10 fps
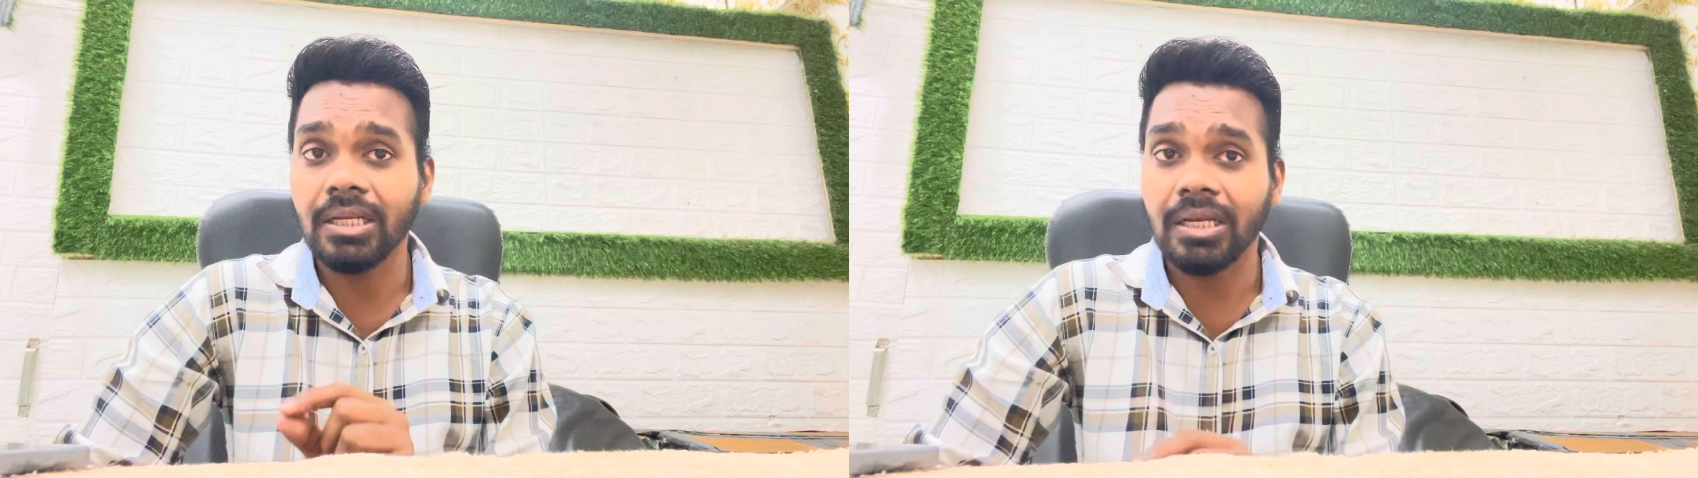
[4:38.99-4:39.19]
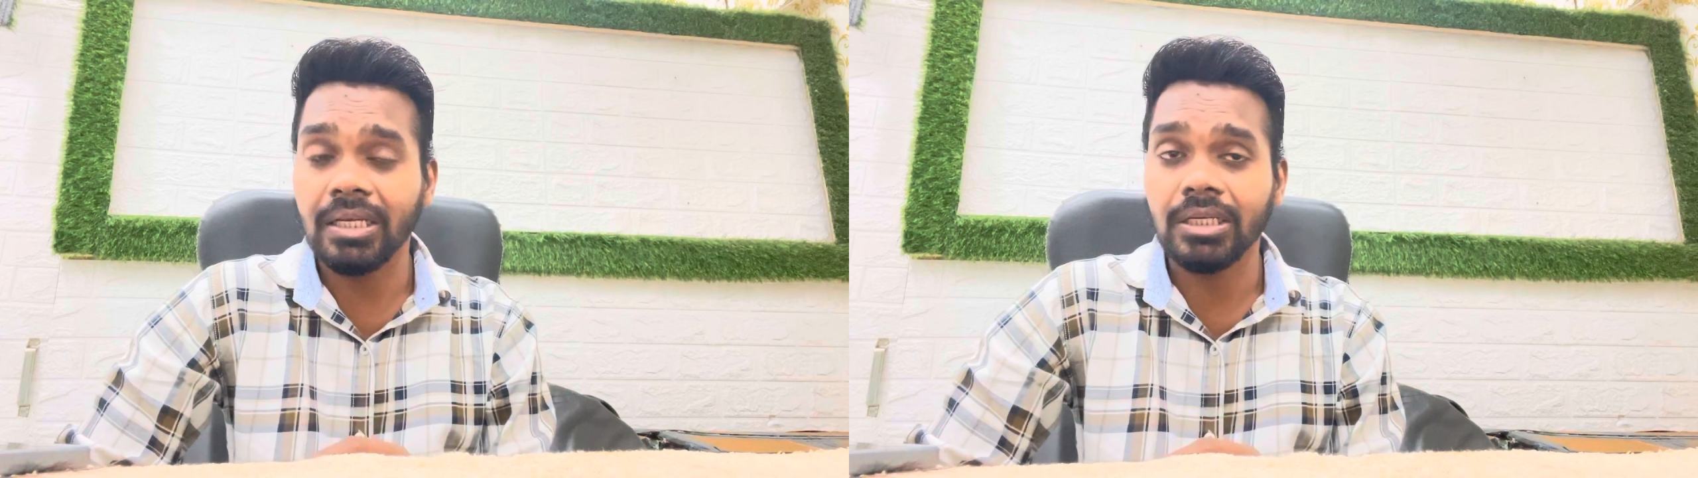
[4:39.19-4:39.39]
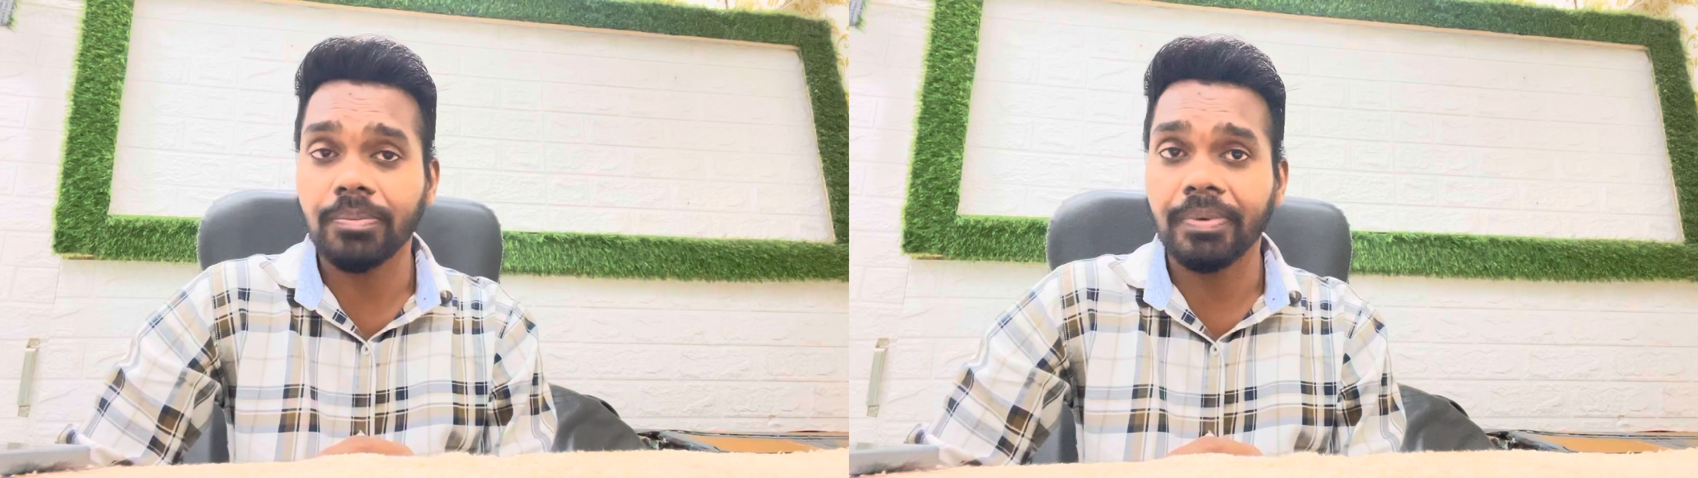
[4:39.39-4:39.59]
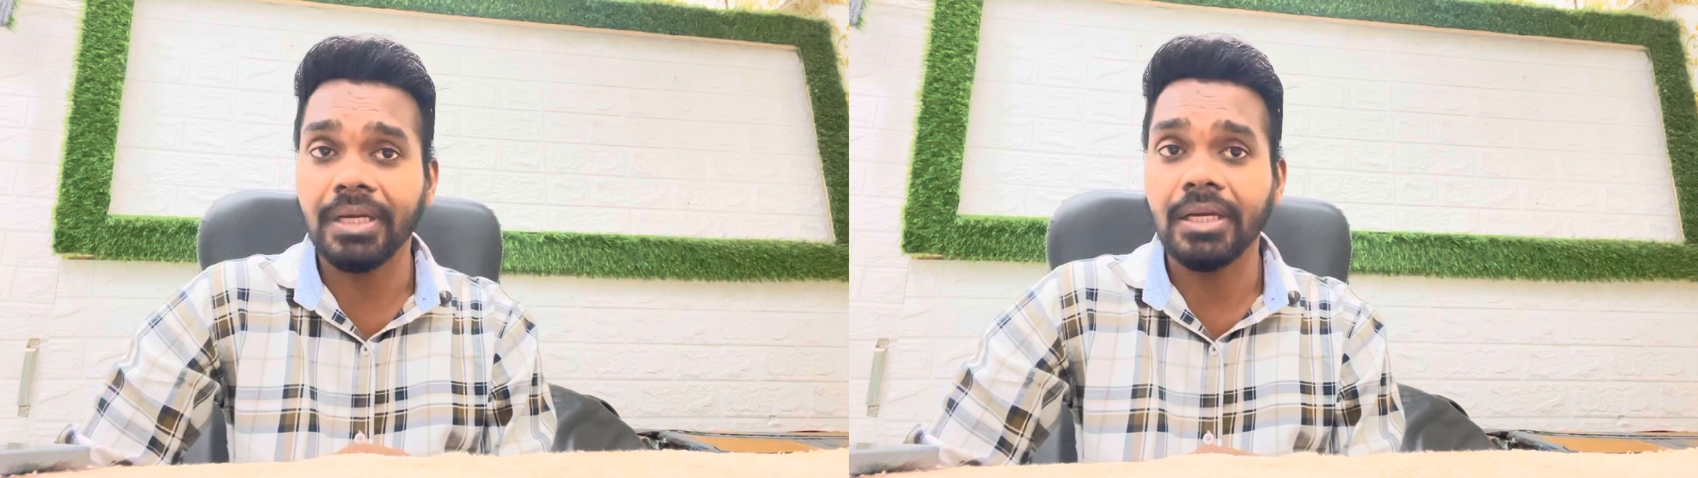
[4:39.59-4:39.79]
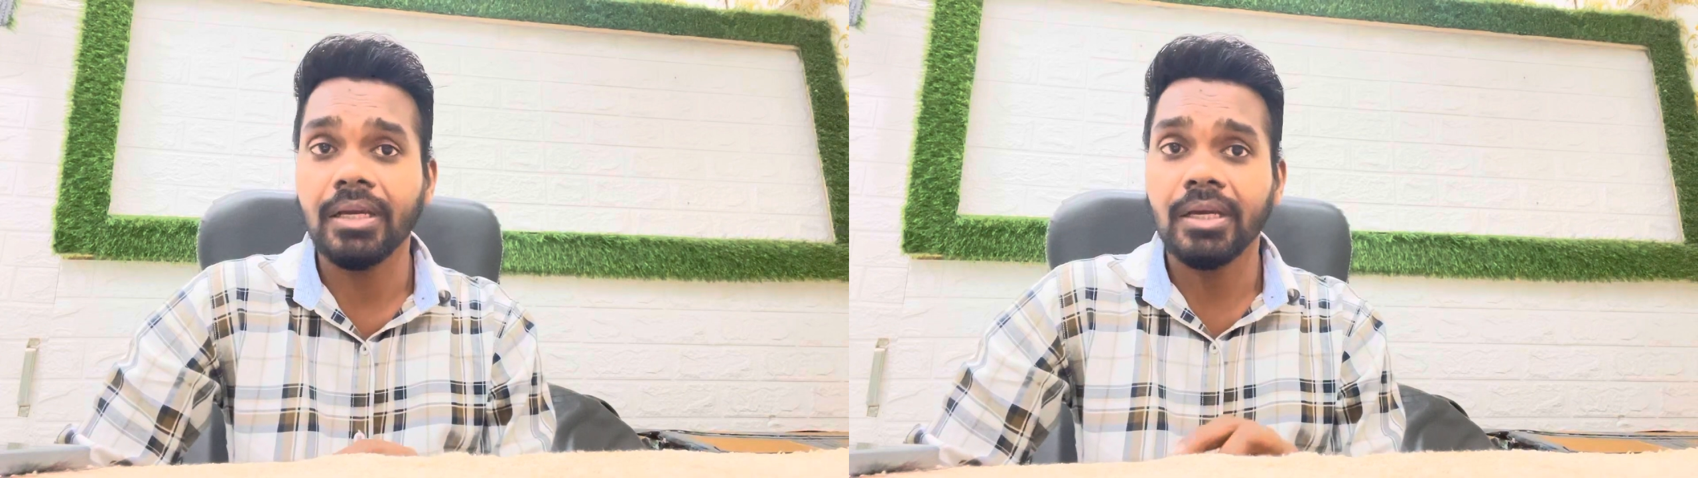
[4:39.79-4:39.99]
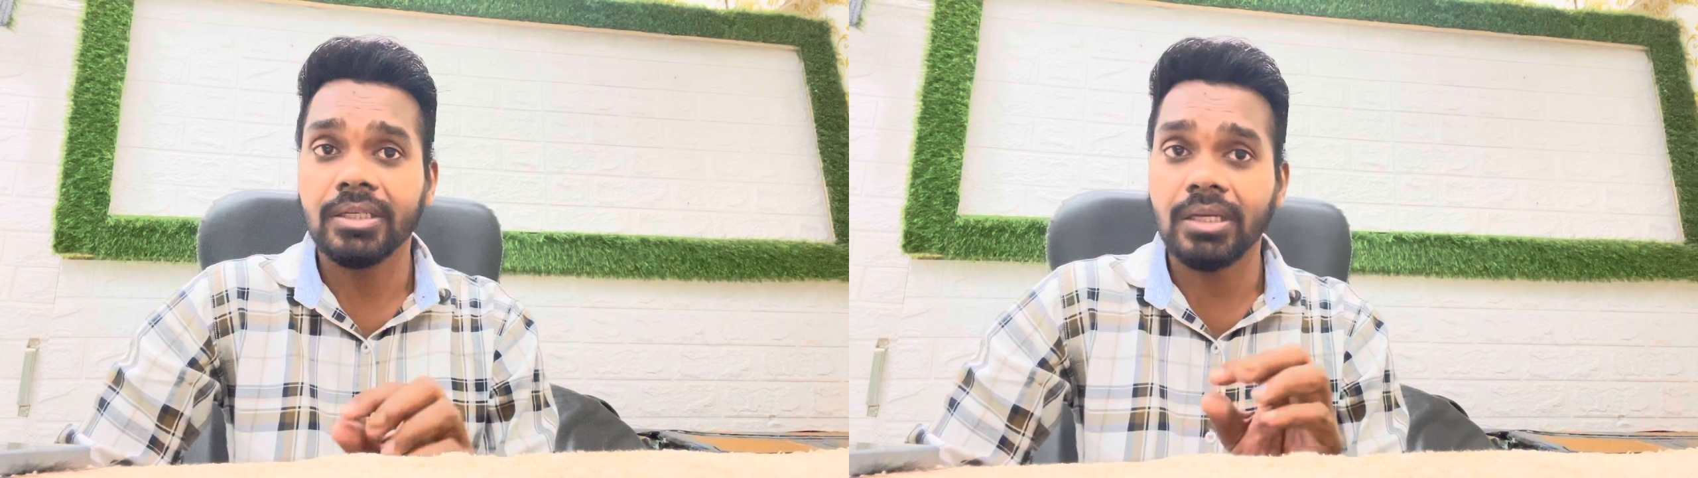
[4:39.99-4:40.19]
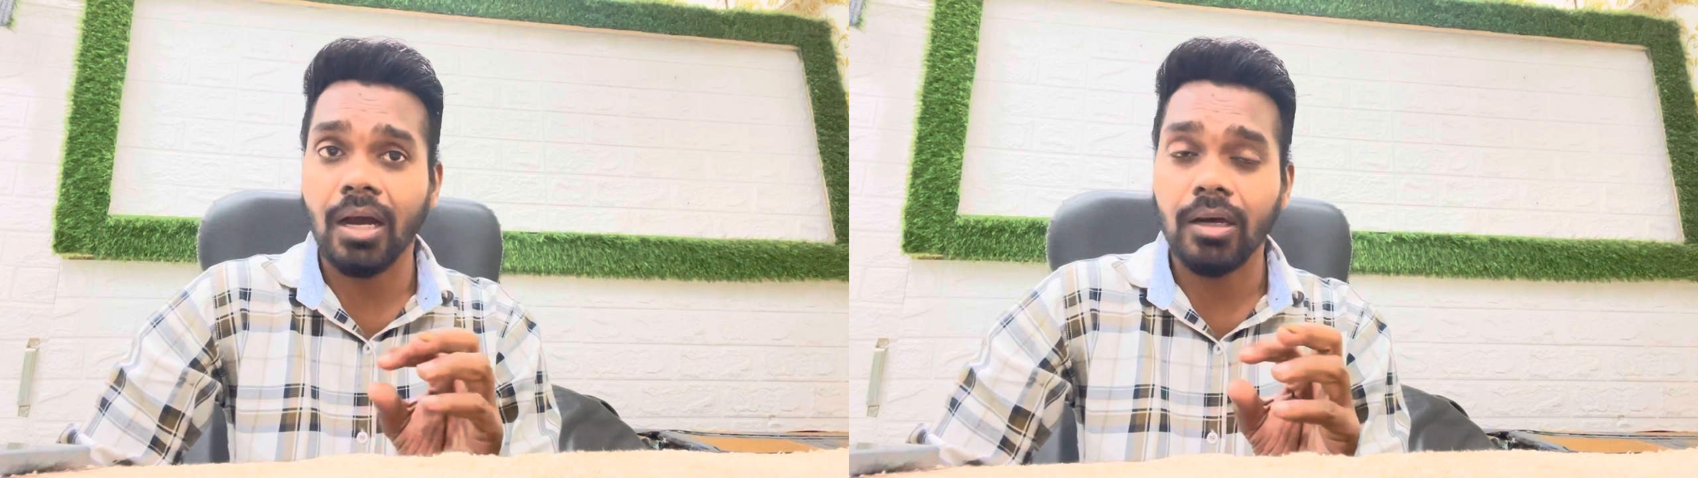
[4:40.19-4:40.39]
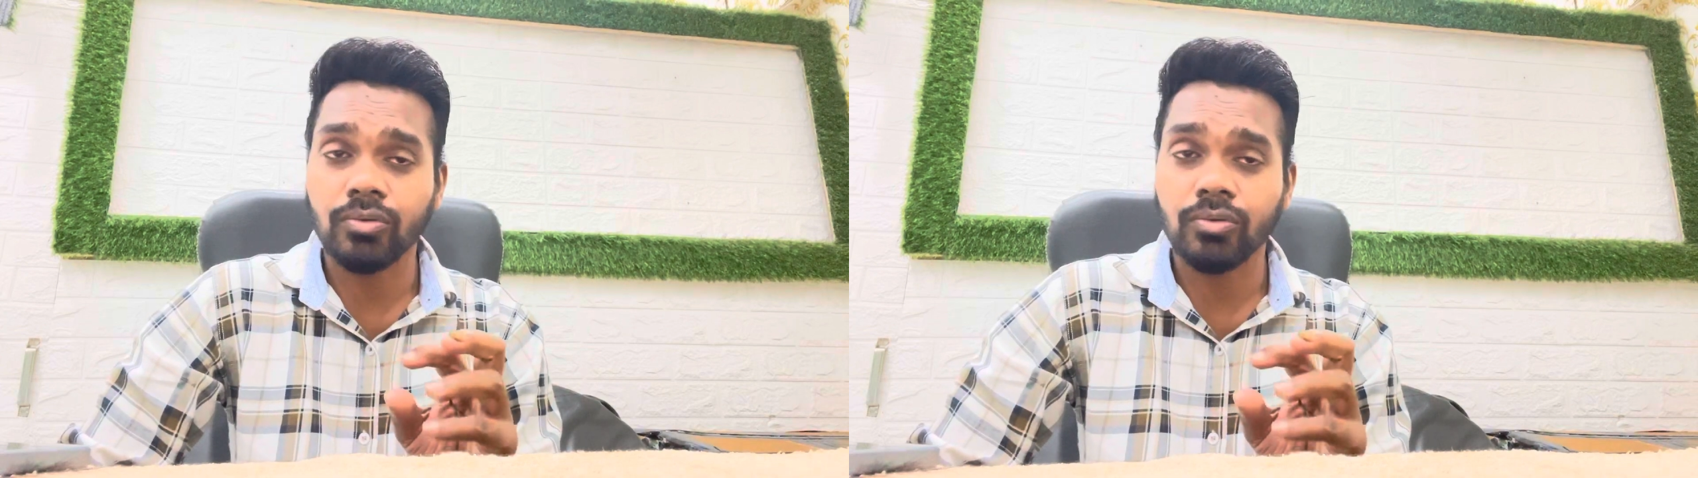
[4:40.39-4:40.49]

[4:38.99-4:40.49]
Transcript: लिंक पे या